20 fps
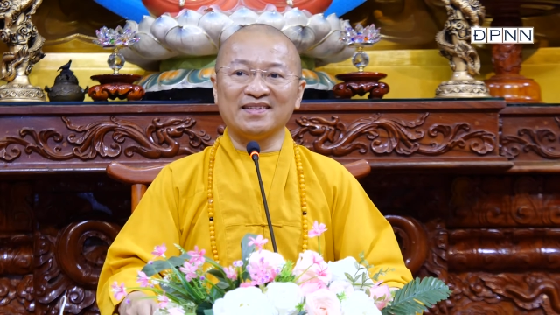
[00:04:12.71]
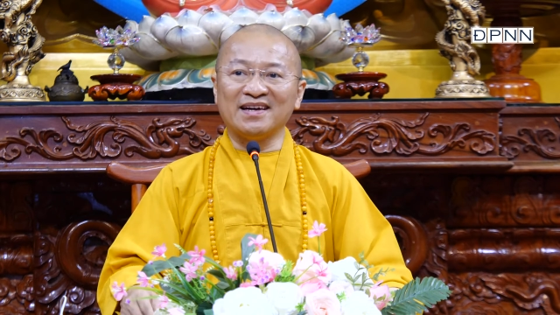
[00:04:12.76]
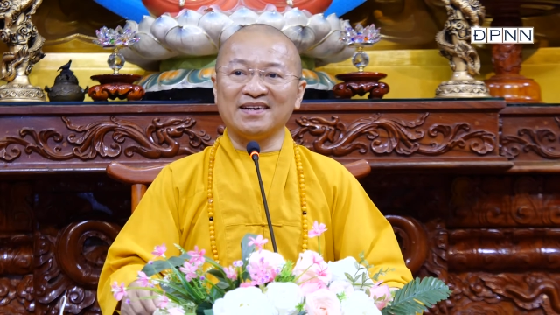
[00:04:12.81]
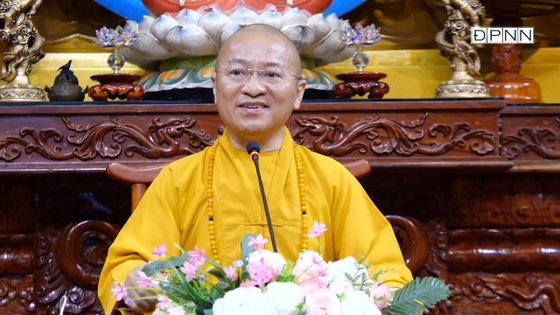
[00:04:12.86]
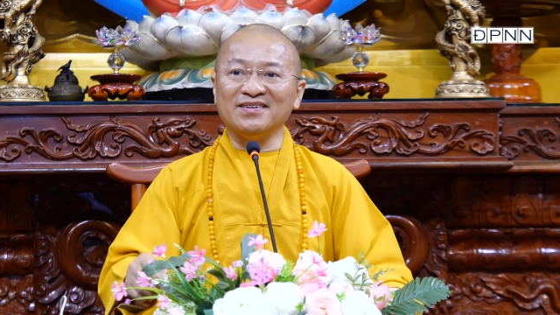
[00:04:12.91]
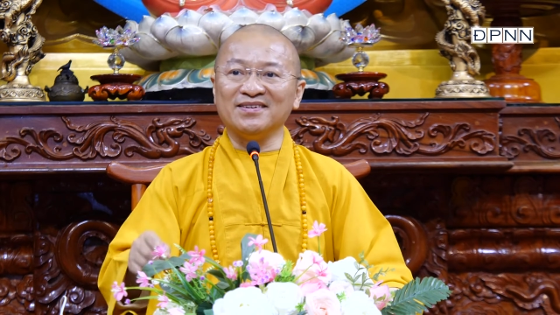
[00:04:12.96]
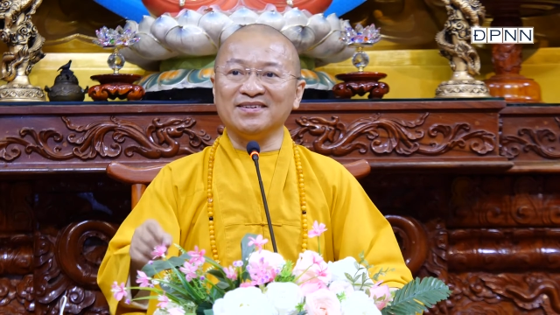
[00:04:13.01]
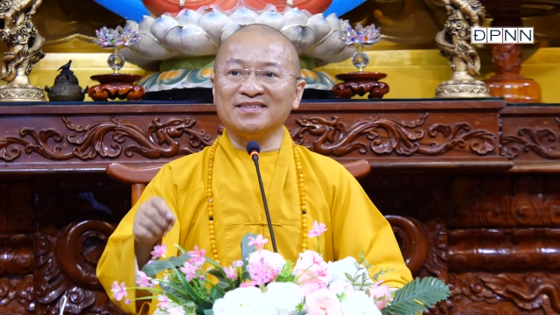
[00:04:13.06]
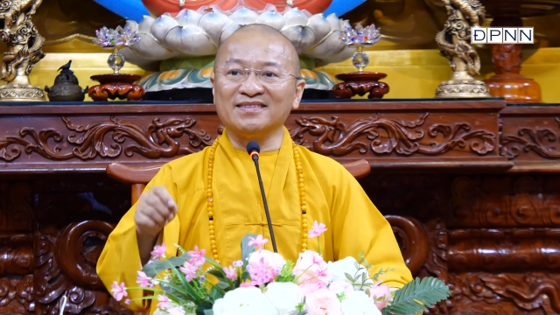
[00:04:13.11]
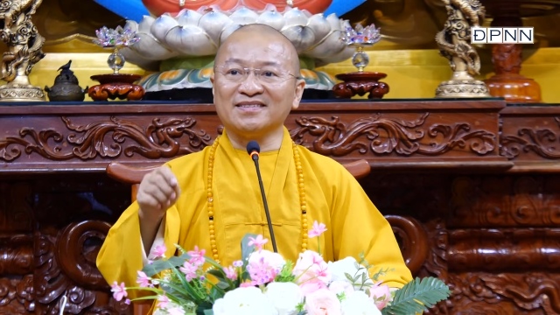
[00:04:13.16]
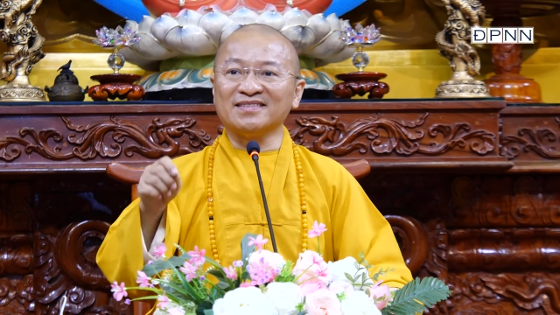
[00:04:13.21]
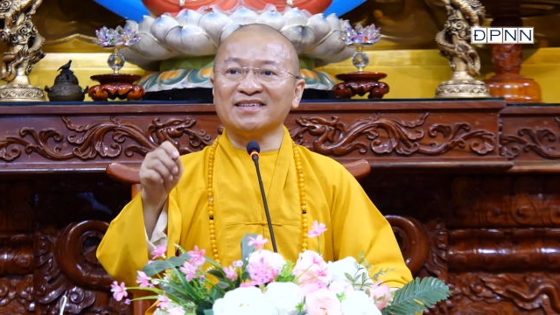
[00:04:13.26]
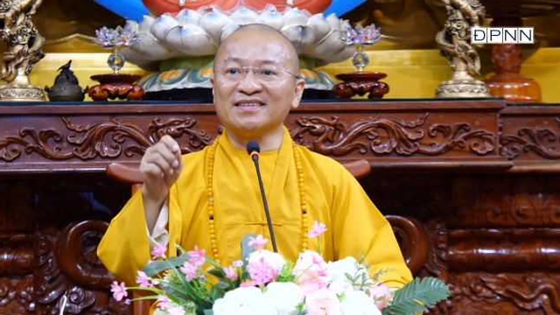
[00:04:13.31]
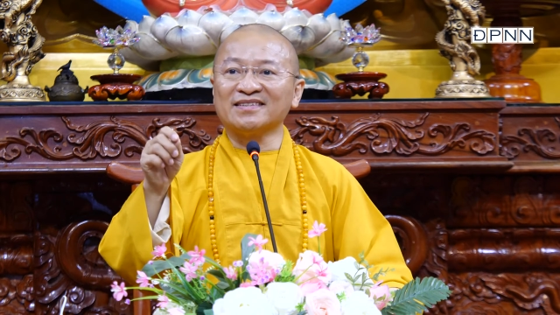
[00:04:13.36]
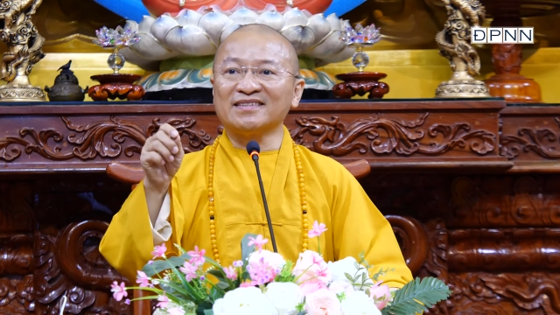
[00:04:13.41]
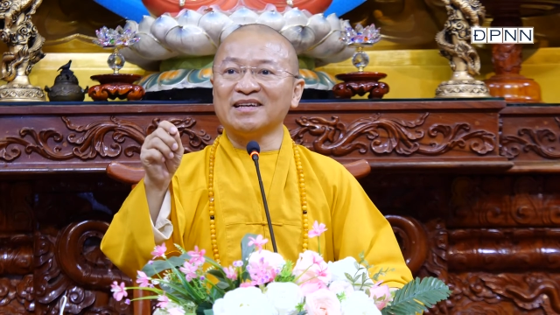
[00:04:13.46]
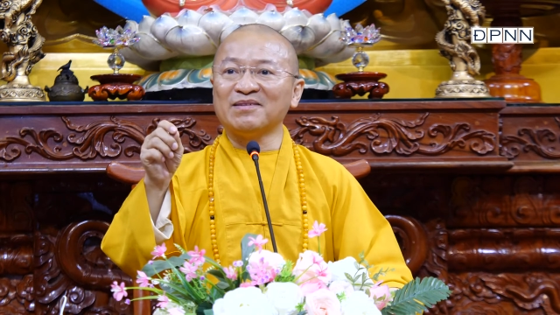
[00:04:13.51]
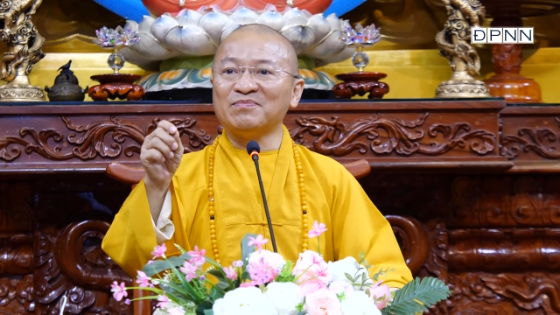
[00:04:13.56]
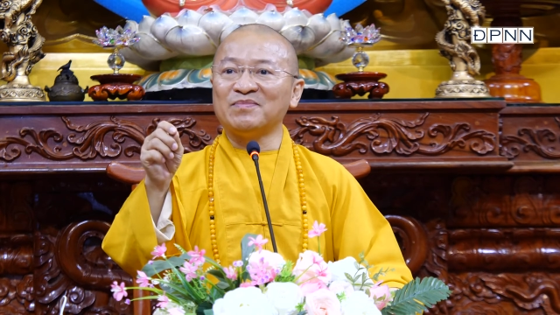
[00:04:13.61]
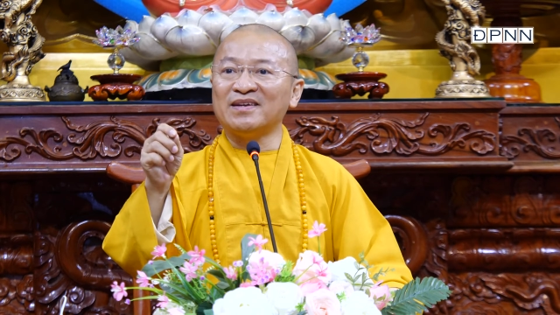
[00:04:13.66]
và người
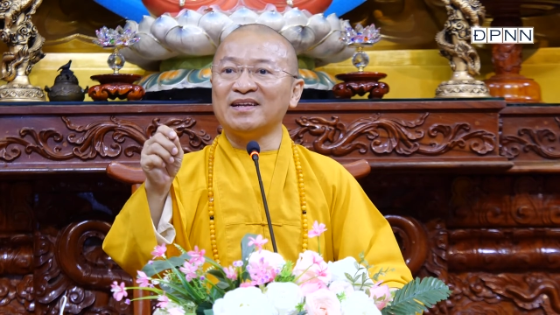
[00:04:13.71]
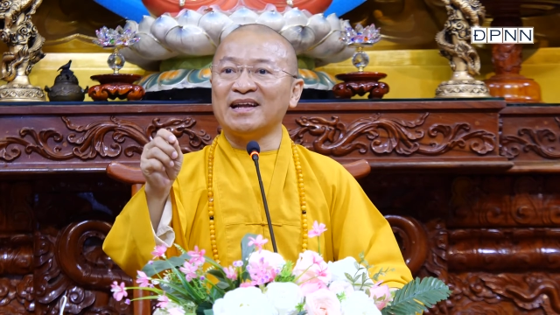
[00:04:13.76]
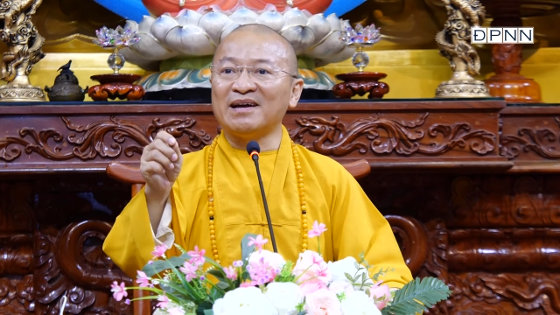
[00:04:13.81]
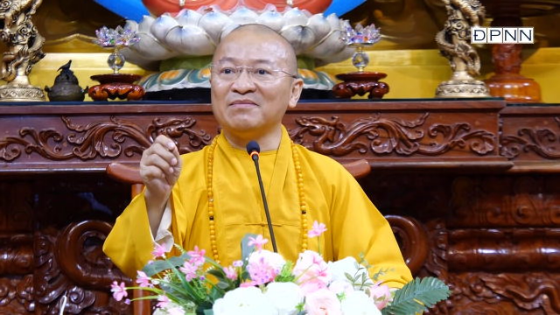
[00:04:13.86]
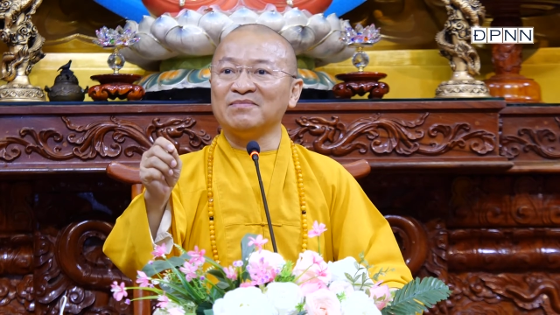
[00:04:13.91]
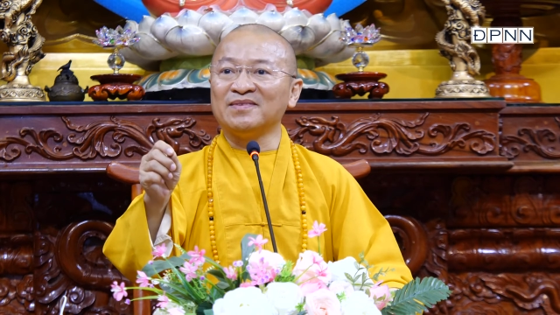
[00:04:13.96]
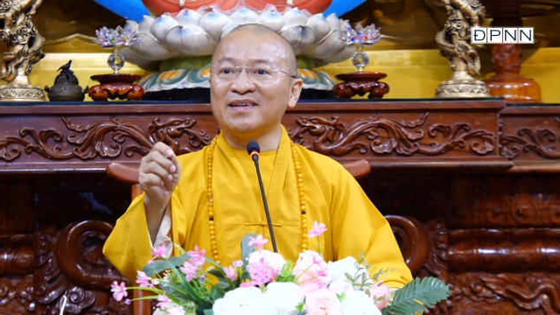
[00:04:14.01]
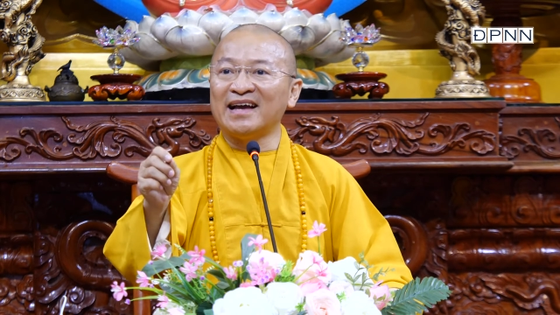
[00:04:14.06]
trực tiếp đi làm